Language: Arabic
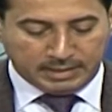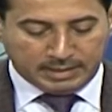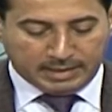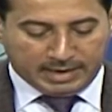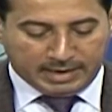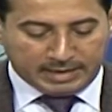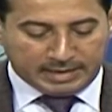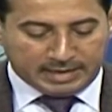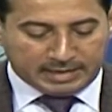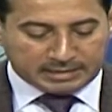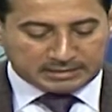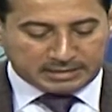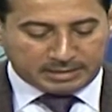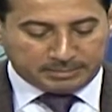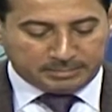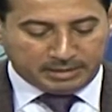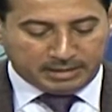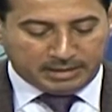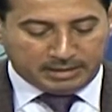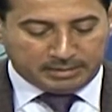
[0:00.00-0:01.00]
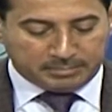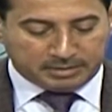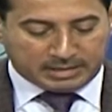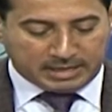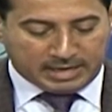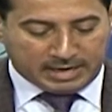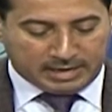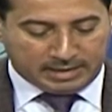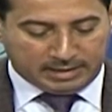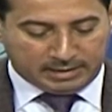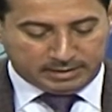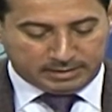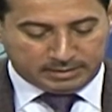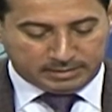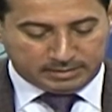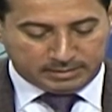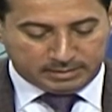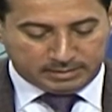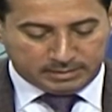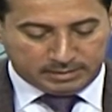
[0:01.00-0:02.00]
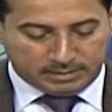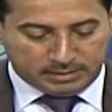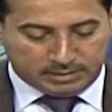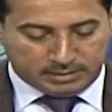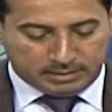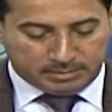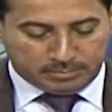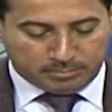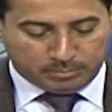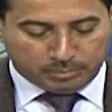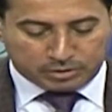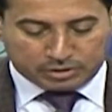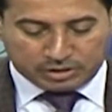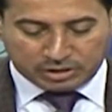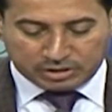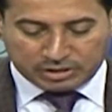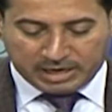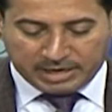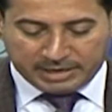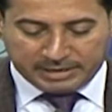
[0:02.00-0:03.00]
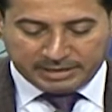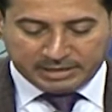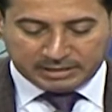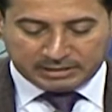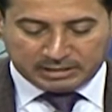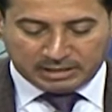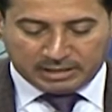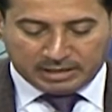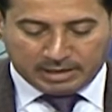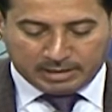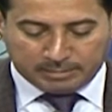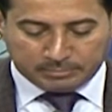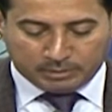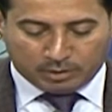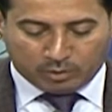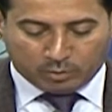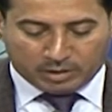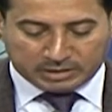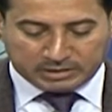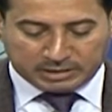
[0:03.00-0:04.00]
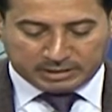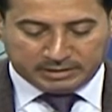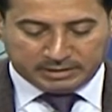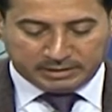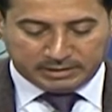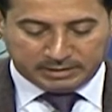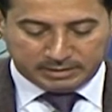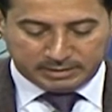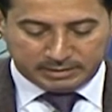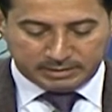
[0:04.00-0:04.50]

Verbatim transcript: على سبيل المثال مستشارية الأمن الوطني